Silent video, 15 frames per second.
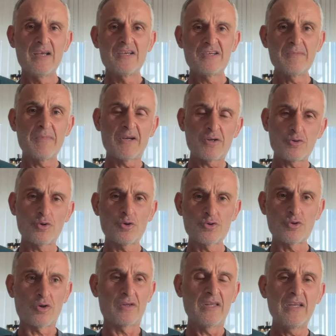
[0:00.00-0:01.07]
Şimdi bana soru
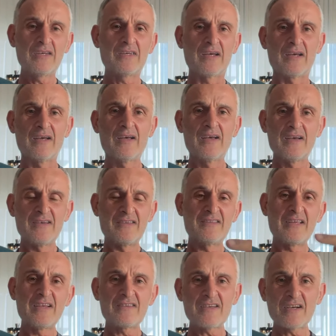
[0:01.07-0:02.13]
sor. Dedi ki
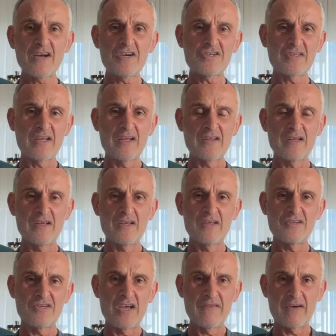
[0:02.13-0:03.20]
sitenizde kaç tane
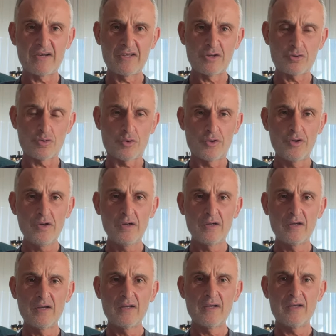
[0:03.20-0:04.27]
e, şey var diye soruyor
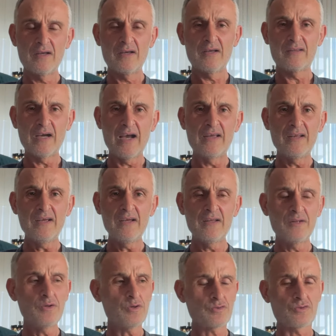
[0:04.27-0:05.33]
e, daire.
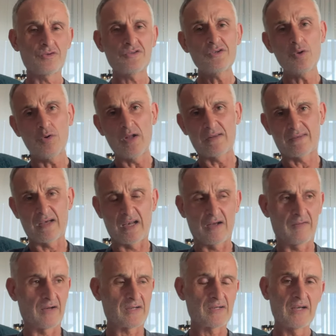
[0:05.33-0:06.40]
Diyorsunuz ki 16
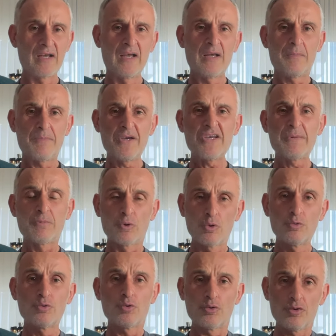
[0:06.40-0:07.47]
tane var. Peki
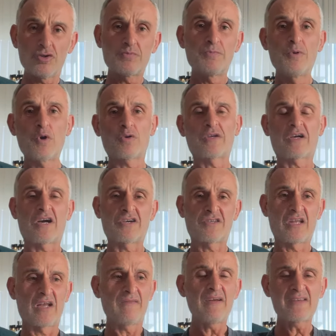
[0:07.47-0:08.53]
bulunduğunuz blokta kaç
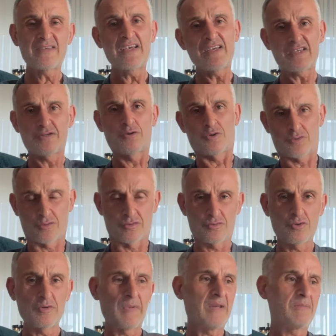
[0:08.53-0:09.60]
tane var? 8 diyorsunuz.
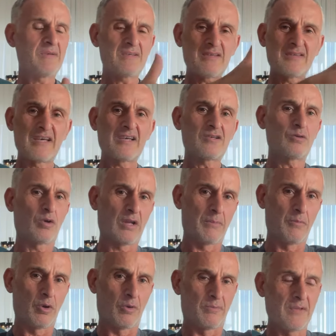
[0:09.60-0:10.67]
Çünkü benimkisi 8
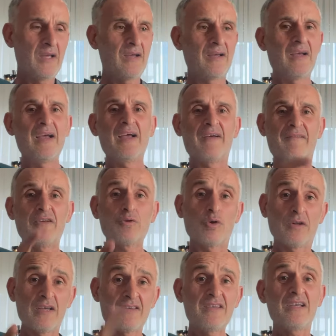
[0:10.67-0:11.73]
olan bölümde. Ve
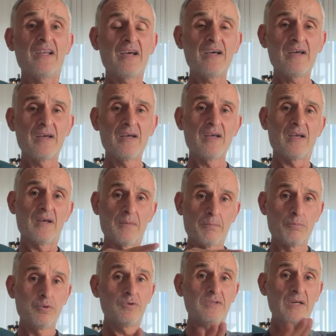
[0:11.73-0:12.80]
dolayısıyla
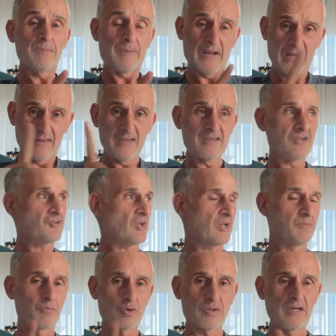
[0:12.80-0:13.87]
bunu da parantez
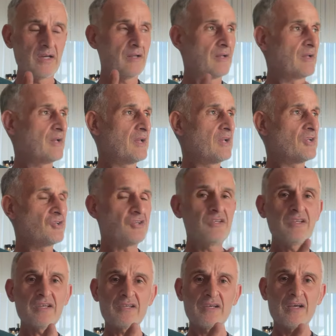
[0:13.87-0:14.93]
açalım burada.
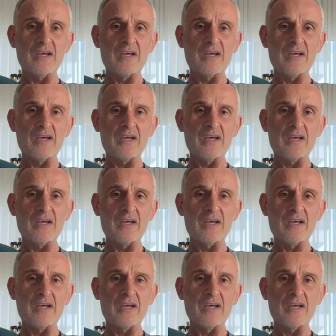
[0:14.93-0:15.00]
Şimdi